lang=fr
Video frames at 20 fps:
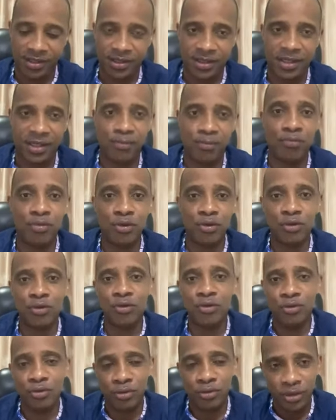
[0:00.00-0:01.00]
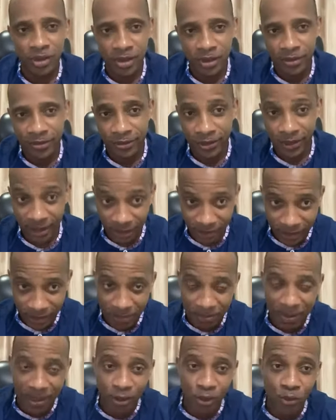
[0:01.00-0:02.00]
qui est beaucoup
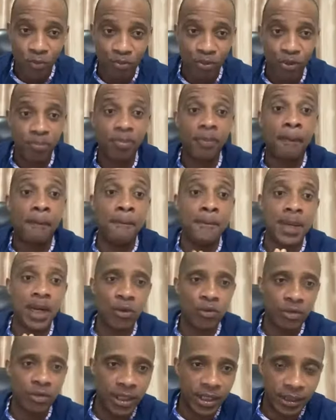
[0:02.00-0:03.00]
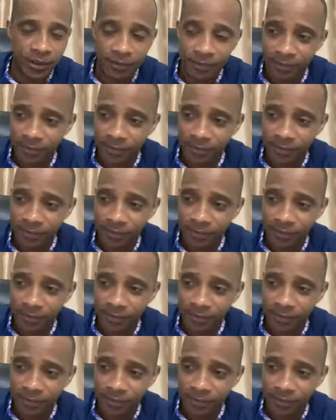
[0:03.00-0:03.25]
fréquentée par le peuple baoulé.